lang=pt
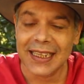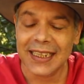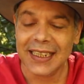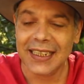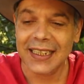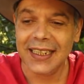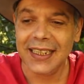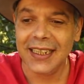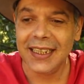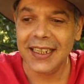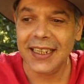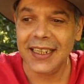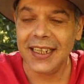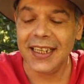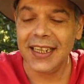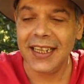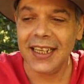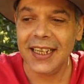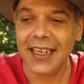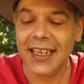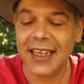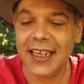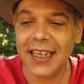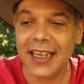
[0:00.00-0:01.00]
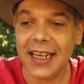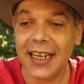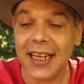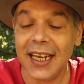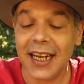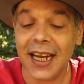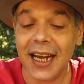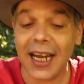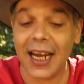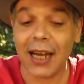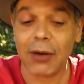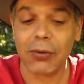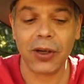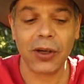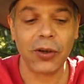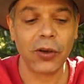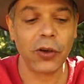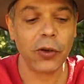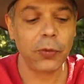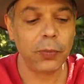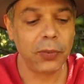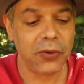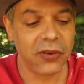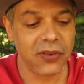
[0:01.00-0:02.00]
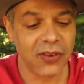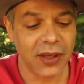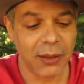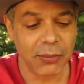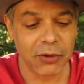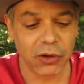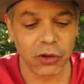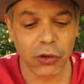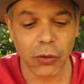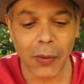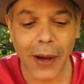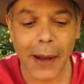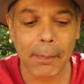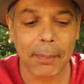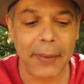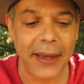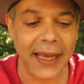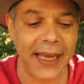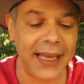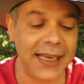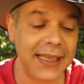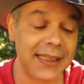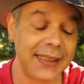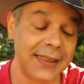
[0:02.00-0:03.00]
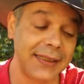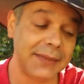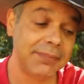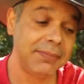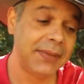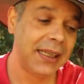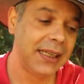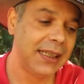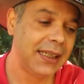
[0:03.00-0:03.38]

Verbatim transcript: E agora nós precisamos de uma pele, né?